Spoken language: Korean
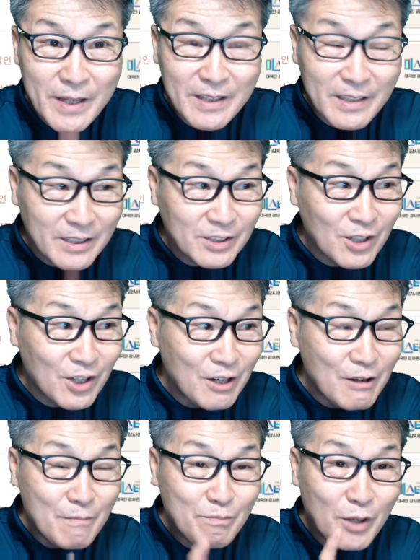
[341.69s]
그래서
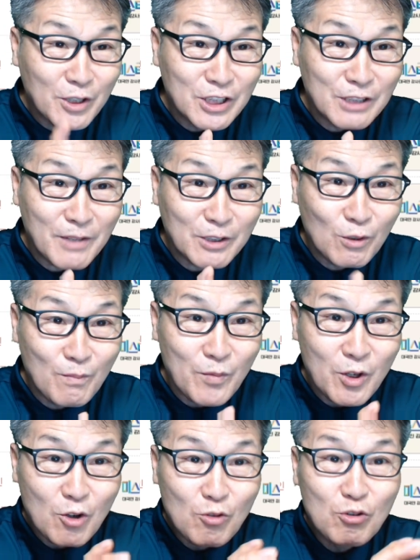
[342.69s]
편집에 좀
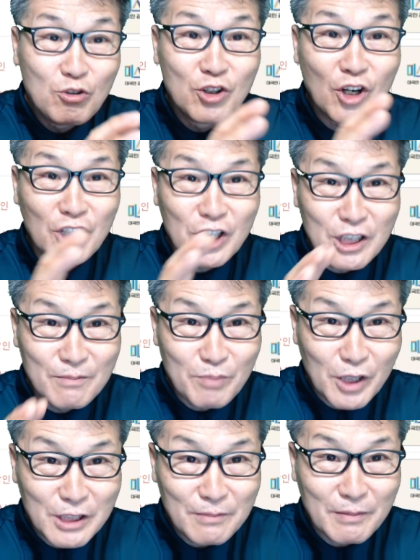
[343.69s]
균형 있는
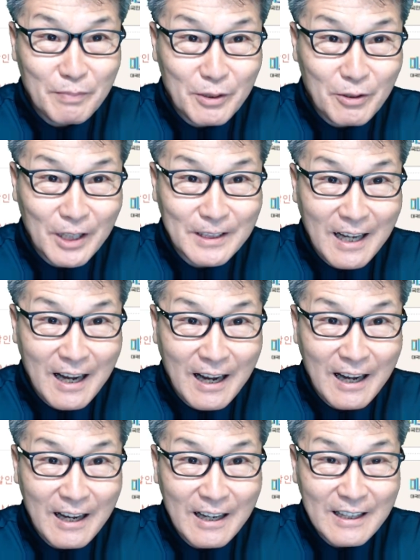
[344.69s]
편집이 필요하다.